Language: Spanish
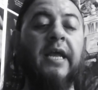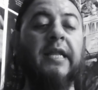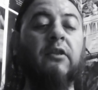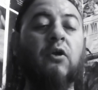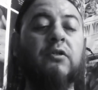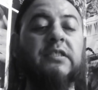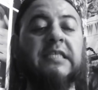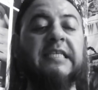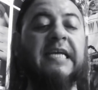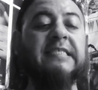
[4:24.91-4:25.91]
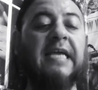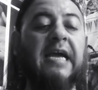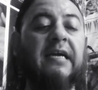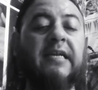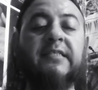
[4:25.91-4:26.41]
Entonces la
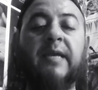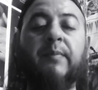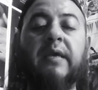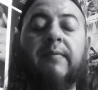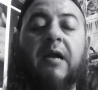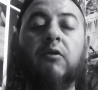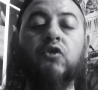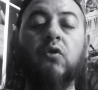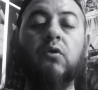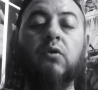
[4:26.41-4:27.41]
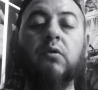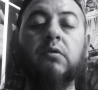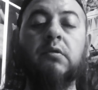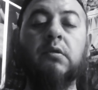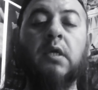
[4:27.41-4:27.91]
sangre se me iba a los ojos,
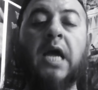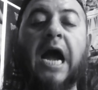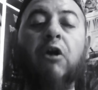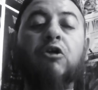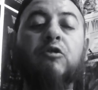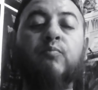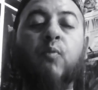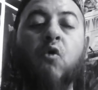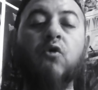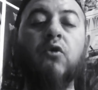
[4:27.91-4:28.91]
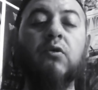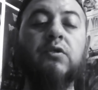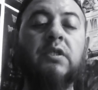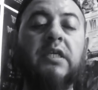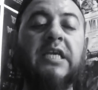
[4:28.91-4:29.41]
a los
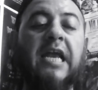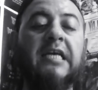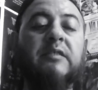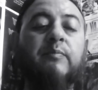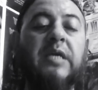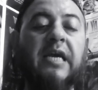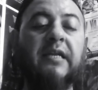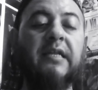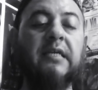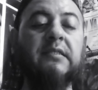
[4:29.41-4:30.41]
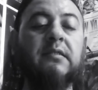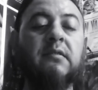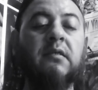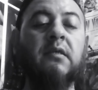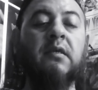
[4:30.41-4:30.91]
puños y a las piernas,
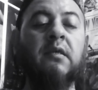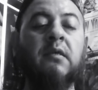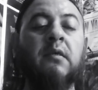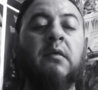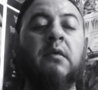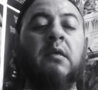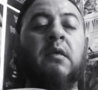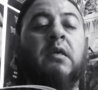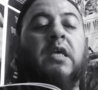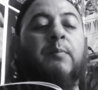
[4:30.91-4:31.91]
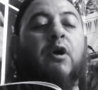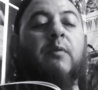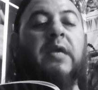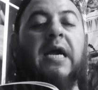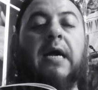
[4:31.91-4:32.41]
y me
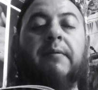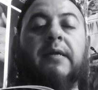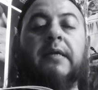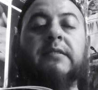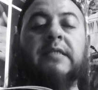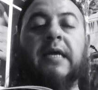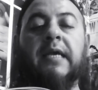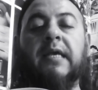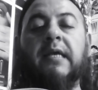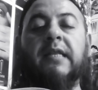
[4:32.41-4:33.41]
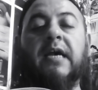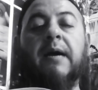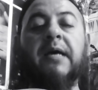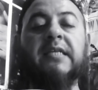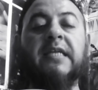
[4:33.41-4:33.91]
hormigaban hasta que
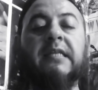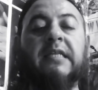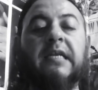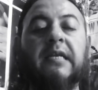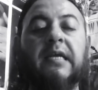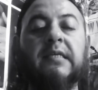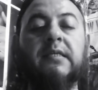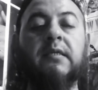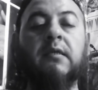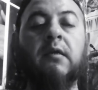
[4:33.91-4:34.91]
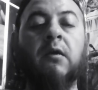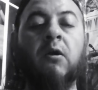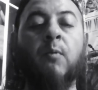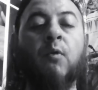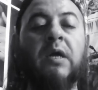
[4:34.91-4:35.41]
dejaba de sentirlas,
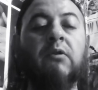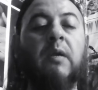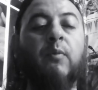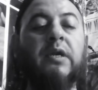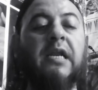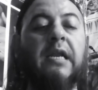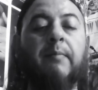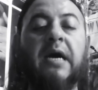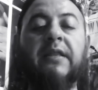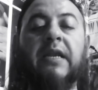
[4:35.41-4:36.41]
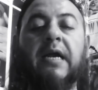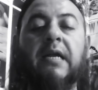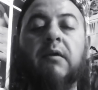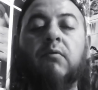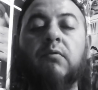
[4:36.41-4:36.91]
como cuando le ponían la madre a
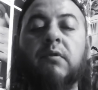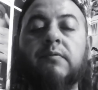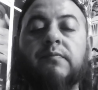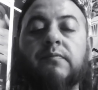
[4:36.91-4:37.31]
alguno,